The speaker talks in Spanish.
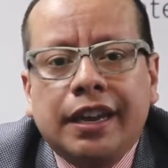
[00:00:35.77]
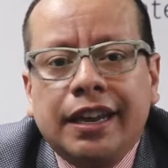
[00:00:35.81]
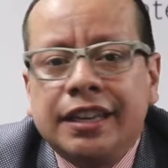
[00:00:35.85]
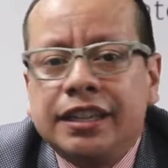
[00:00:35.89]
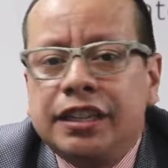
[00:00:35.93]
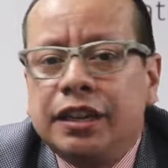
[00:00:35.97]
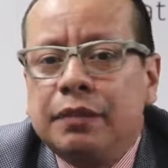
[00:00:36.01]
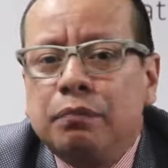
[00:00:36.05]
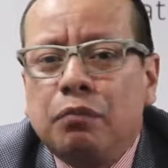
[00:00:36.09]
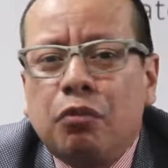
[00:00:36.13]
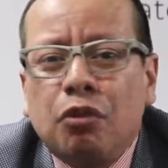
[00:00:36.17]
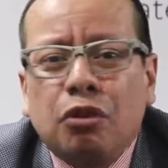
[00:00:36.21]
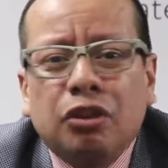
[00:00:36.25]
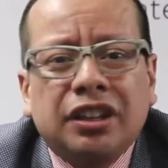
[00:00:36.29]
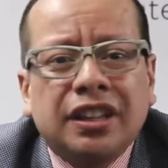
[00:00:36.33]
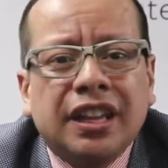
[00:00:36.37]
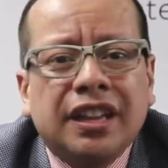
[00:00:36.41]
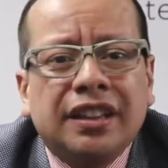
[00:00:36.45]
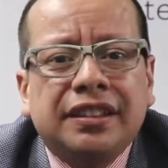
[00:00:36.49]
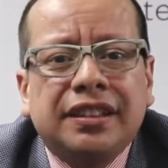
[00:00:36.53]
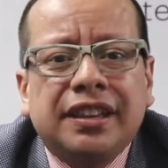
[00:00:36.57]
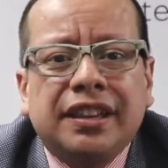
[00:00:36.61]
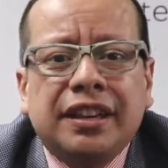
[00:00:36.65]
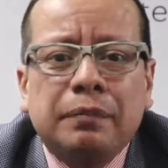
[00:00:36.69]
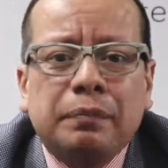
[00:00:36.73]
Es
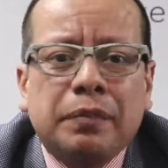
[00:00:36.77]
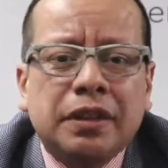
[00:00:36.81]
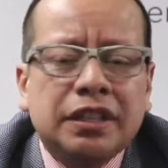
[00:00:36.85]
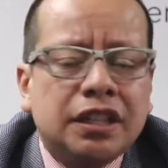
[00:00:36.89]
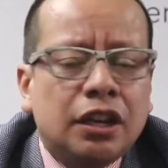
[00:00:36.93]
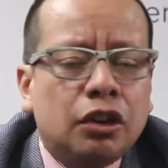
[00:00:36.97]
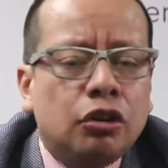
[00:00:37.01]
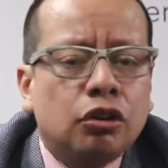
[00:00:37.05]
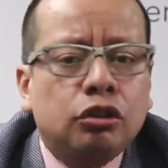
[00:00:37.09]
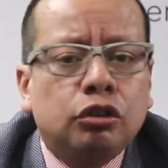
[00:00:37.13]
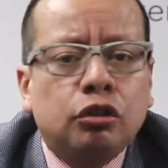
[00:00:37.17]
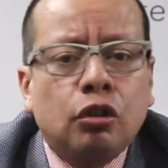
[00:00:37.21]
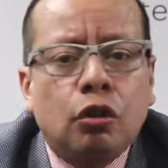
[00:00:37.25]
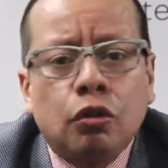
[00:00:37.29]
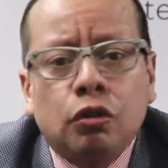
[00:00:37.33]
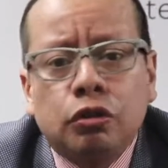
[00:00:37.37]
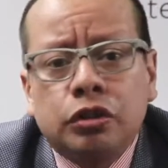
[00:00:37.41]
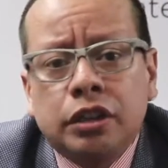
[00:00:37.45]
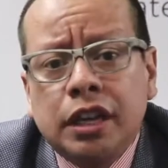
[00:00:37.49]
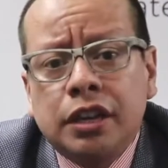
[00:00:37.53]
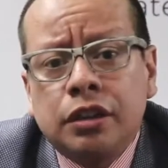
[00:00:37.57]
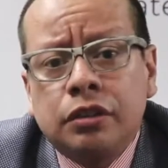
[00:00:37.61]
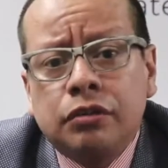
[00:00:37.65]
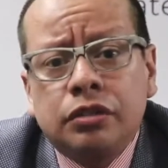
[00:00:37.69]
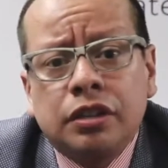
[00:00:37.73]
importante repasarlo todos
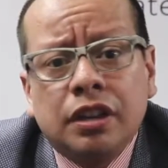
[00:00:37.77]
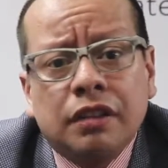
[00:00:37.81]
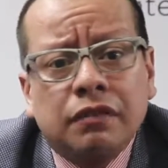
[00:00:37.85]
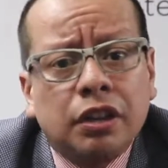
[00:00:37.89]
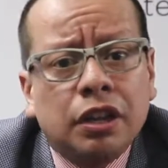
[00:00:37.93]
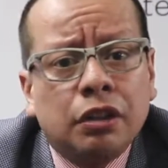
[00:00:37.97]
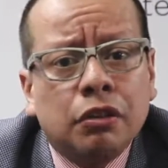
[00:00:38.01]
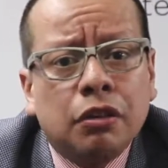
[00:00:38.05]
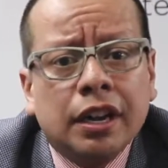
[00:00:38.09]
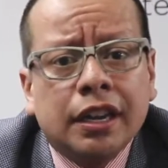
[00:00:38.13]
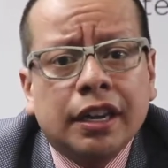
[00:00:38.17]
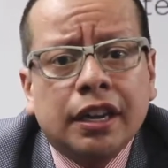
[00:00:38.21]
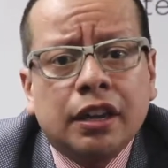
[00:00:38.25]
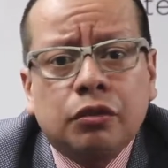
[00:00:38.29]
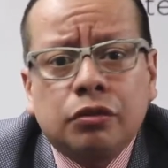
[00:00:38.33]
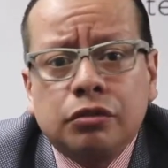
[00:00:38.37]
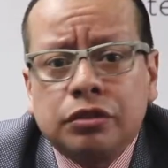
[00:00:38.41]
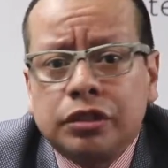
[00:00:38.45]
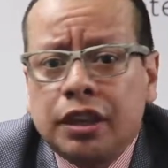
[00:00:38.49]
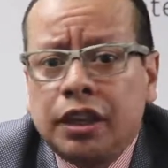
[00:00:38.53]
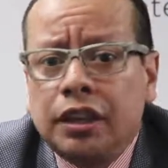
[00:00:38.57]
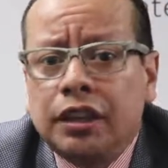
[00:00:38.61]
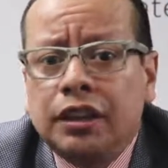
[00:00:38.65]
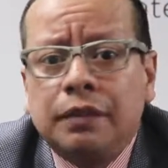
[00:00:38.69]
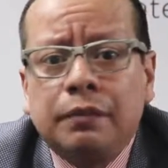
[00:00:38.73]
los años debido a que
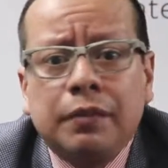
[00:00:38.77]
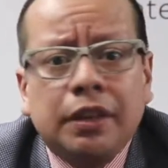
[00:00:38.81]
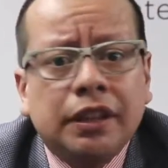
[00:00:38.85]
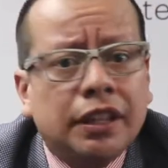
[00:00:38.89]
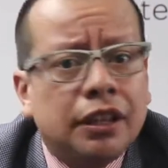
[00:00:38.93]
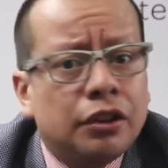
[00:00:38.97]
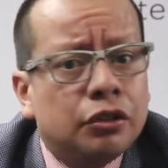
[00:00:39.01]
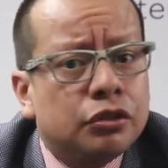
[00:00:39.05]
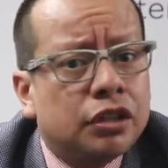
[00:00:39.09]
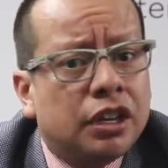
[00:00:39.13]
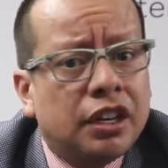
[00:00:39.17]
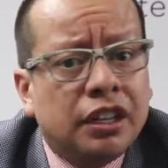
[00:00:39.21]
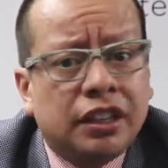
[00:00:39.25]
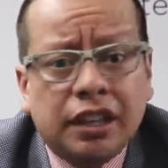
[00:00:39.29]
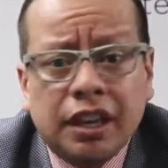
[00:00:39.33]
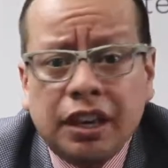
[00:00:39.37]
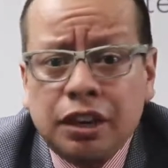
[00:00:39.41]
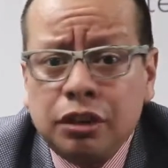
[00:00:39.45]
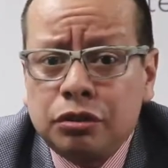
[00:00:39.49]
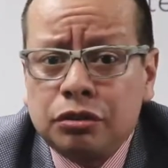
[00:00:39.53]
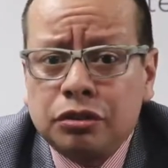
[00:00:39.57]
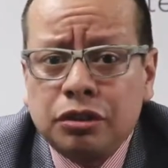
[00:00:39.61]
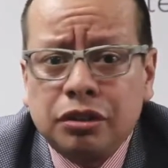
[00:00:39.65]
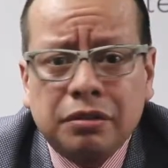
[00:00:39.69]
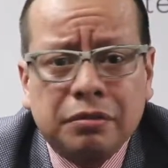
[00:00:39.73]
constantemente los
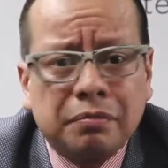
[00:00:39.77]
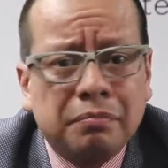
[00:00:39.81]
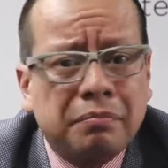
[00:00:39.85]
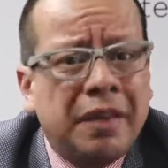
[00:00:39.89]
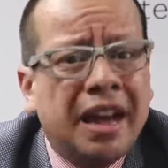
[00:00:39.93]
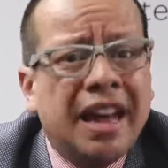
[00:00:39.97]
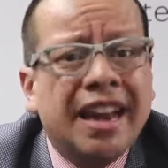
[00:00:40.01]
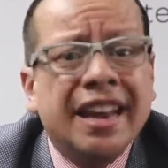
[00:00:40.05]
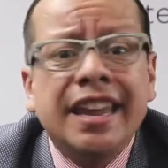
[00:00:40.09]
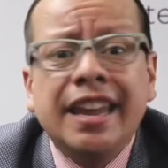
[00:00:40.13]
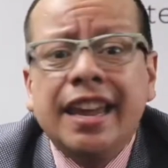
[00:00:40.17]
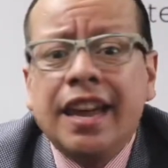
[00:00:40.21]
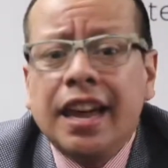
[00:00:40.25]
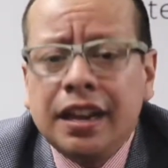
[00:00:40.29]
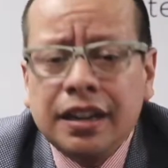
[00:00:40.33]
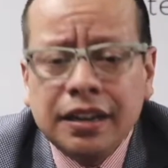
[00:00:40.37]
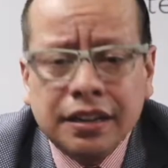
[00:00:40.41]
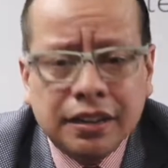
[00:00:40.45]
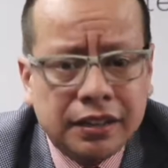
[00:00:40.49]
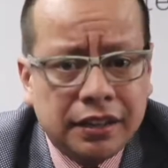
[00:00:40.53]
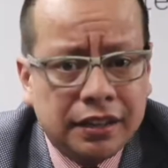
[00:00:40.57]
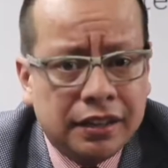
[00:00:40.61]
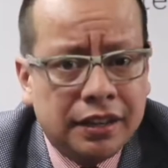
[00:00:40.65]
criterios varían